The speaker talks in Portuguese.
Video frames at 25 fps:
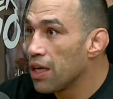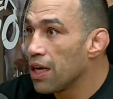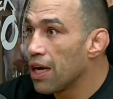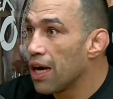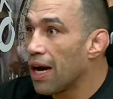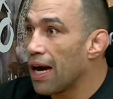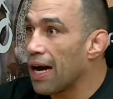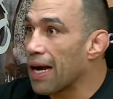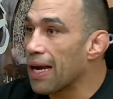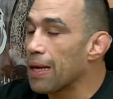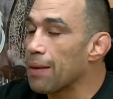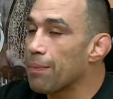
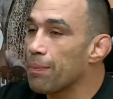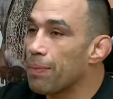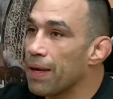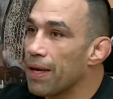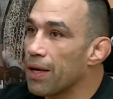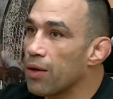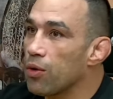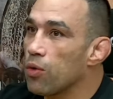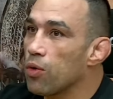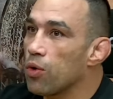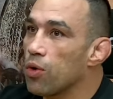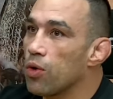Aí ele
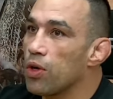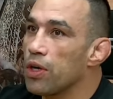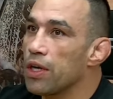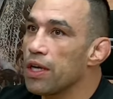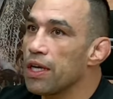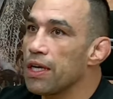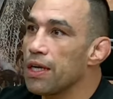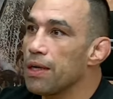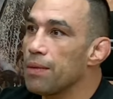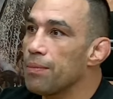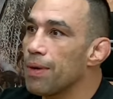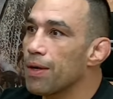pegou
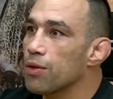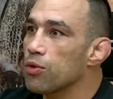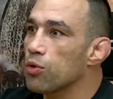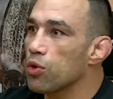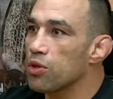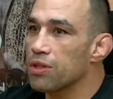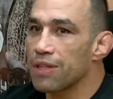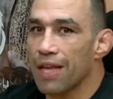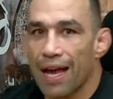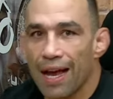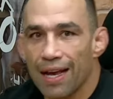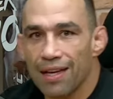e mandou
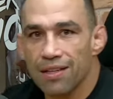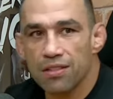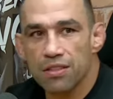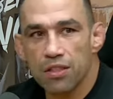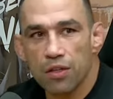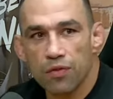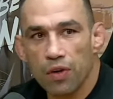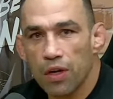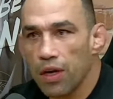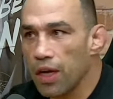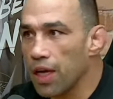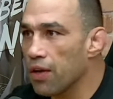10. Eu
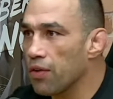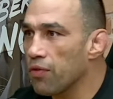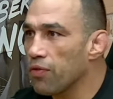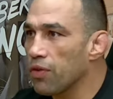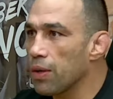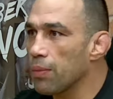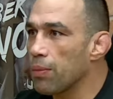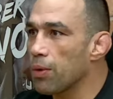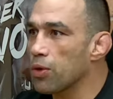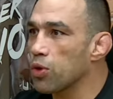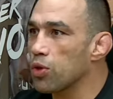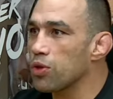falei,
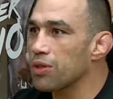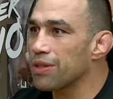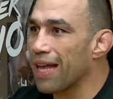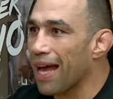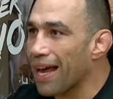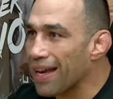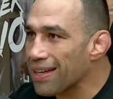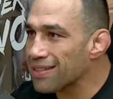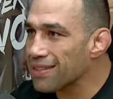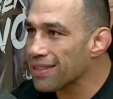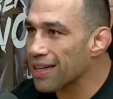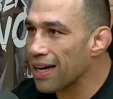Felipe, mandou
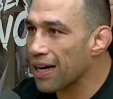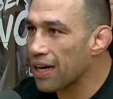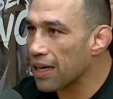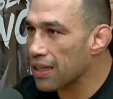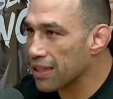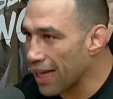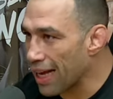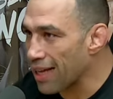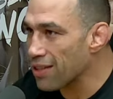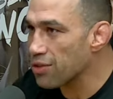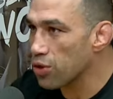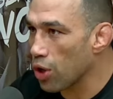10,
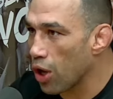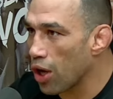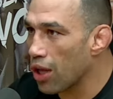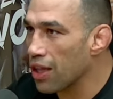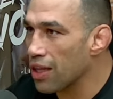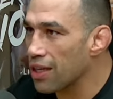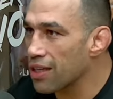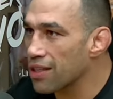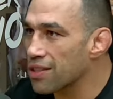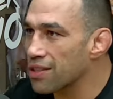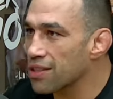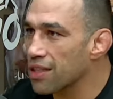10
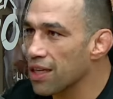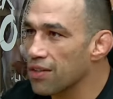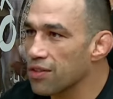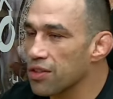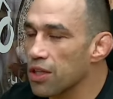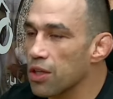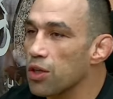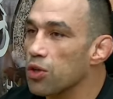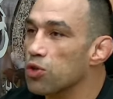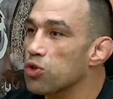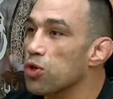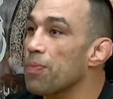dólares? Eles
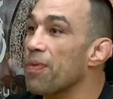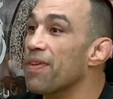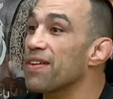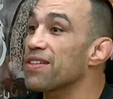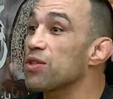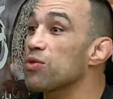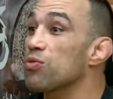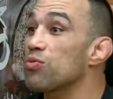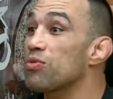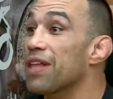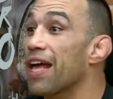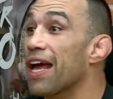estão, não, só para fazer
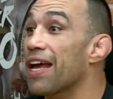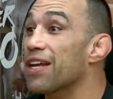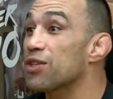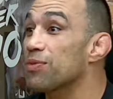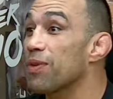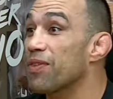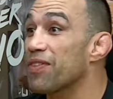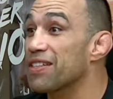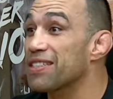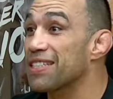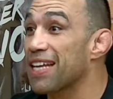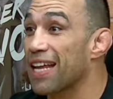um teste,
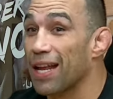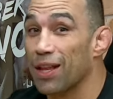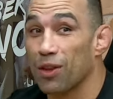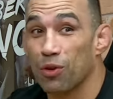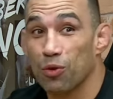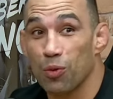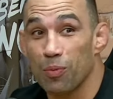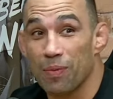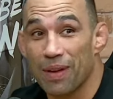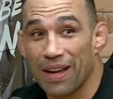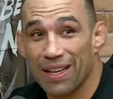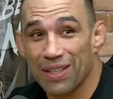só ver pra se era
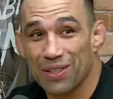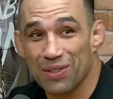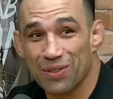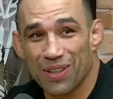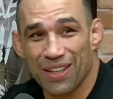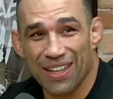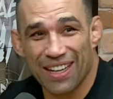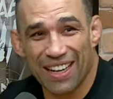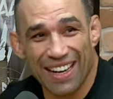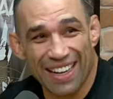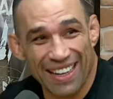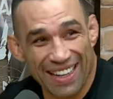testar, tu mesmo.
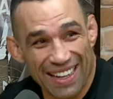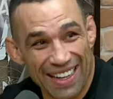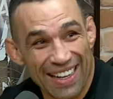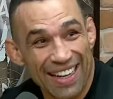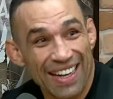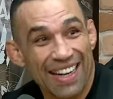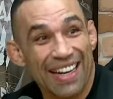É.